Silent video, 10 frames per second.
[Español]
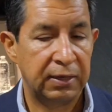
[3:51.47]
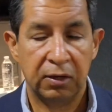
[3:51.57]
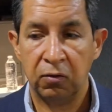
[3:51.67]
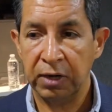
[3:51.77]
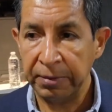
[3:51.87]

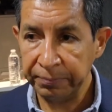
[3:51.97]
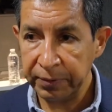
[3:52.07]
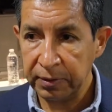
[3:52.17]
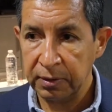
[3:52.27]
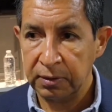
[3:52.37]
la CONAM,
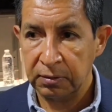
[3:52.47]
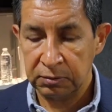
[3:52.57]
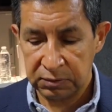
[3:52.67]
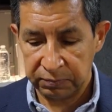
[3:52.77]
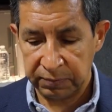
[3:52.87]

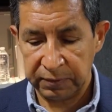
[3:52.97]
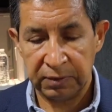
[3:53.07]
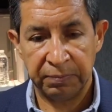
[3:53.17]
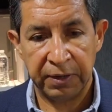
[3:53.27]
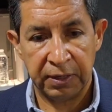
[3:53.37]

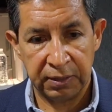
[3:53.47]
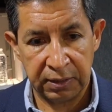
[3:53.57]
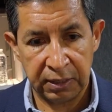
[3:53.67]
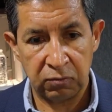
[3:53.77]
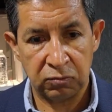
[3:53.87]
simplemente para
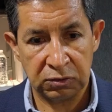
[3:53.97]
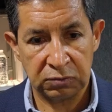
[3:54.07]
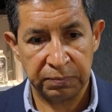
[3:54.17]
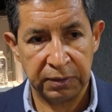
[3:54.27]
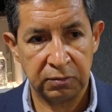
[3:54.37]
alinear algunos
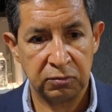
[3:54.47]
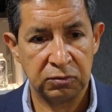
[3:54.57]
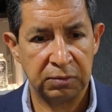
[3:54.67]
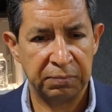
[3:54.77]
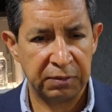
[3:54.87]

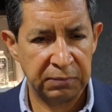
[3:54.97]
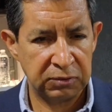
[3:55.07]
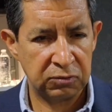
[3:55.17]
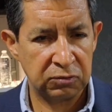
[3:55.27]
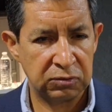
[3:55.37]
aspectos de
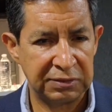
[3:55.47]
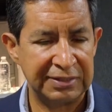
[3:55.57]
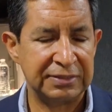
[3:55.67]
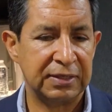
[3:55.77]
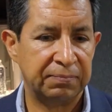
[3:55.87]
permisos,
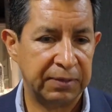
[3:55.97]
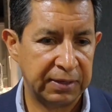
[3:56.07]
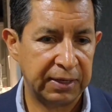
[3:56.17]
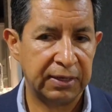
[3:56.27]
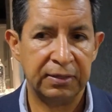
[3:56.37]
si es que
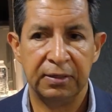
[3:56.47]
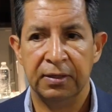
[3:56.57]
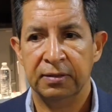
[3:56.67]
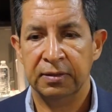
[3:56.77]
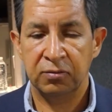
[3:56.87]
aplicaran,
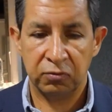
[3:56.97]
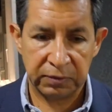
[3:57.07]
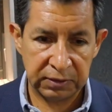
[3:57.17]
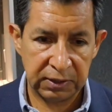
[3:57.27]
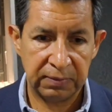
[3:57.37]
de
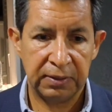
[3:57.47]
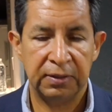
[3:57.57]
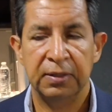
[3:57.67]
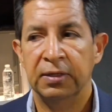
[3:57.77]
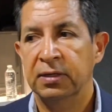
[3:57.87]

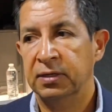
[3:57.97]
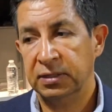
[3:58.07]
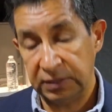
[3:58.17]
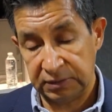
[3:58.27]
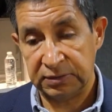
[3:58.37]
normativa,
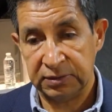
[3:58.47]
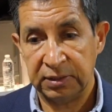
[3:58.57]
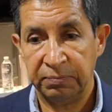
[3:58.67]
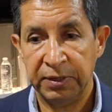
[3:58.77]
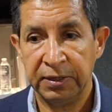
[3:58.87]
que es
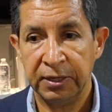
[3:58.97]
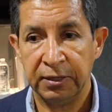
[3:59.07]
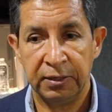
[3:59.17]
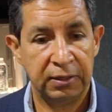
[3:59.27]
así aplica,